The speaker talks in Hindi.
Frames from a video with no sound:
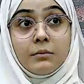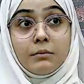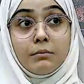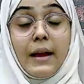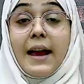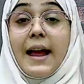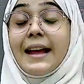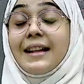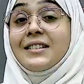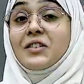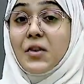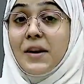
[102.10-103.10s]
मैं
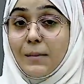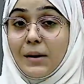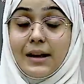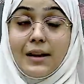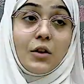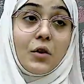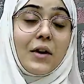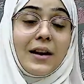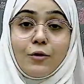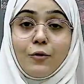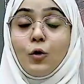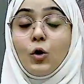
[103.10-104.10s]
एक्सट्रीमली
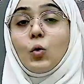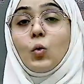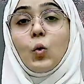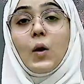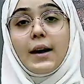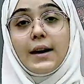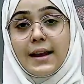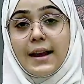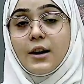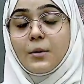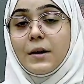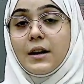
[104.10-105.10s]
ग्रेटफुल हूँ अन
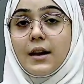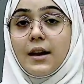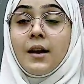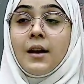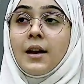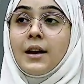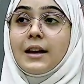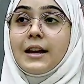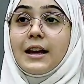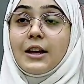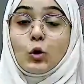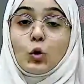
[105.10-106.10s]
अकेडमी के कि
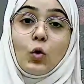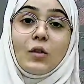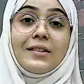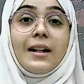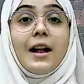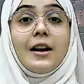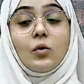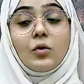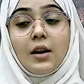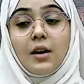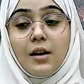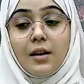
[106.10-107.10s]
ये दो साल
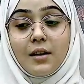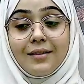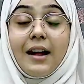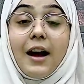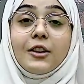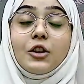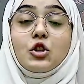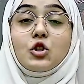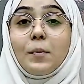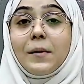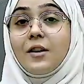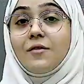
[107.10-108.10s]
उनका साथ
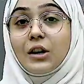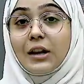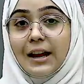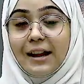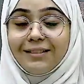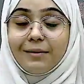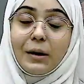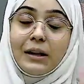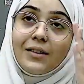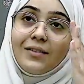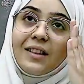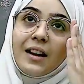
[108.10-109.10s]
जो मेरा वर्किंग
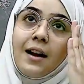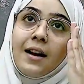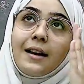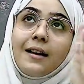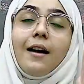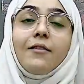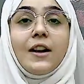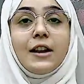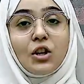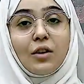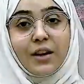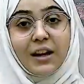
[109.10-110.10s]
एक्सपीरियंस रहा ये काफ़ी
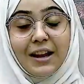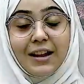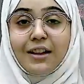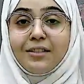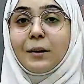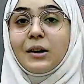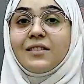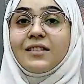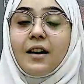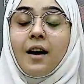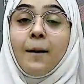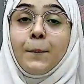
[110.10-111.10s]
अच्छा वर्किंग
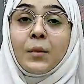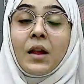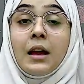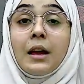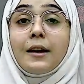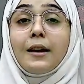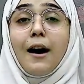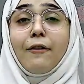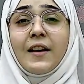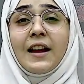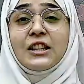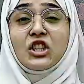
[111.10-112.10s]
एक्सपीरियंस रहा
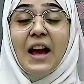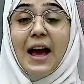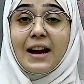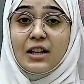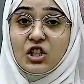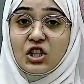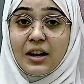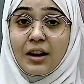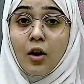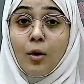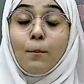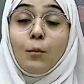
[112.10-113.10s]
काफ़ी
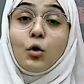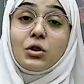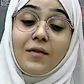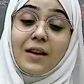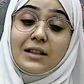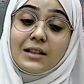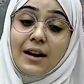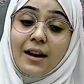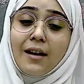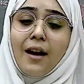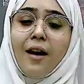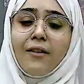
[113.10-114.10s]
चैलेंजिंग
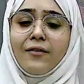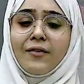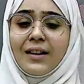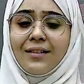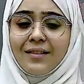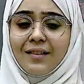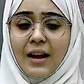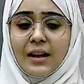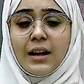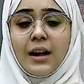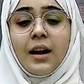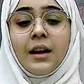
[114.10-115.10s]
मोटिवेटिंग काफ़ी
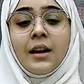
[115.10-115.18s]
ज़्यादा